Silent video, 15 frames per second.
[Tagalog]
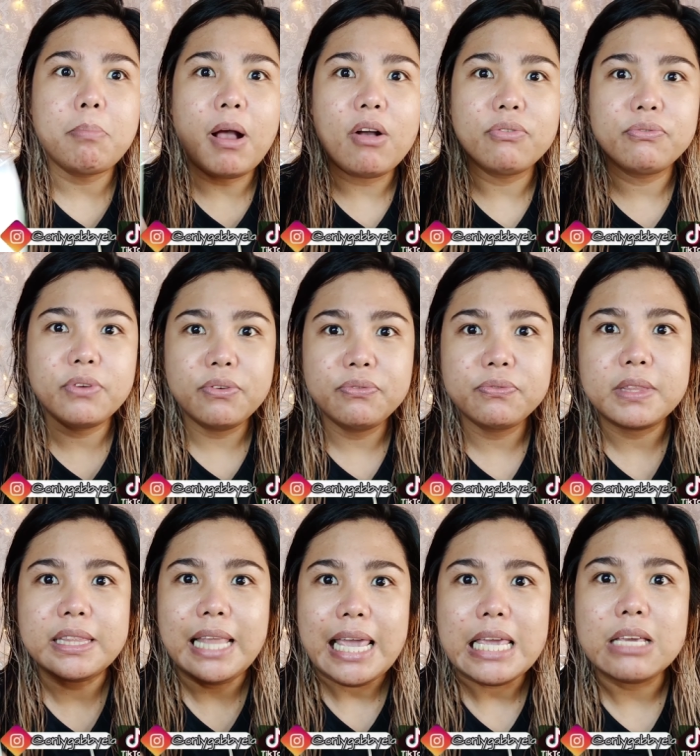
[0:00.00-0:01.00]
pang
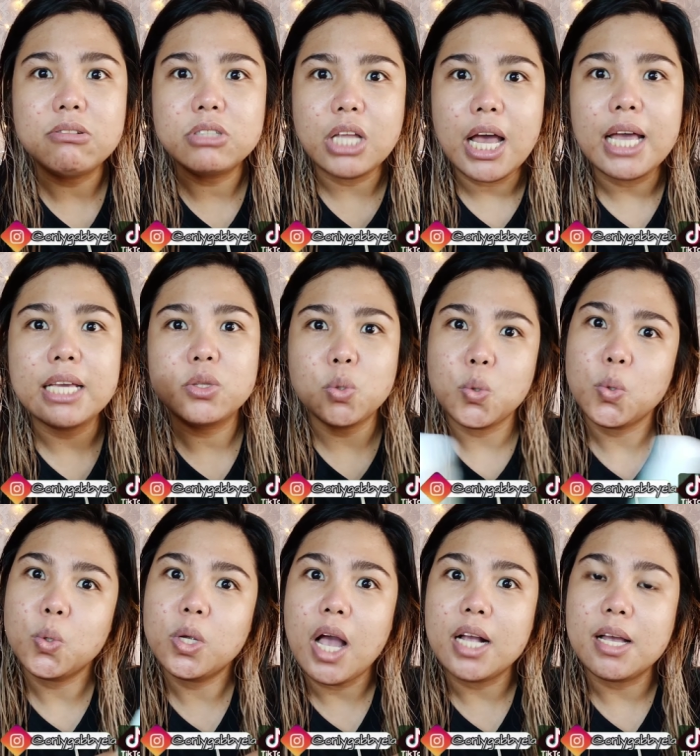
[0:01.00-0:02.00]
fifth day ko na
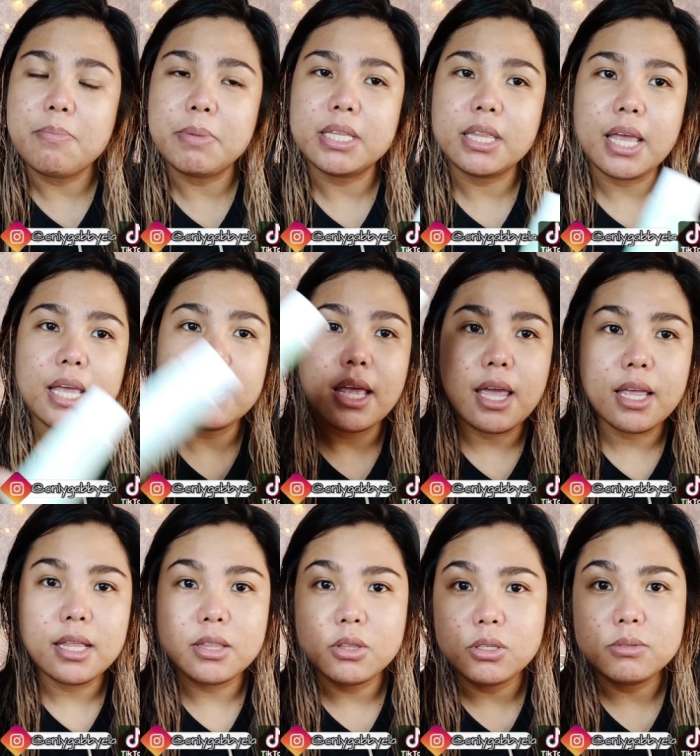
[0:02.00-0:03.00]
itong gagamitin
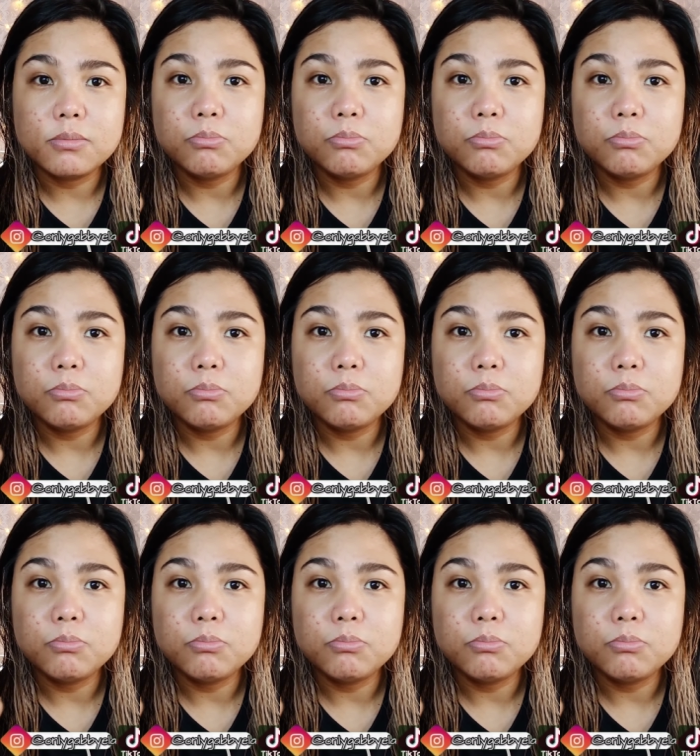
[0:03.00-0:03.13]
and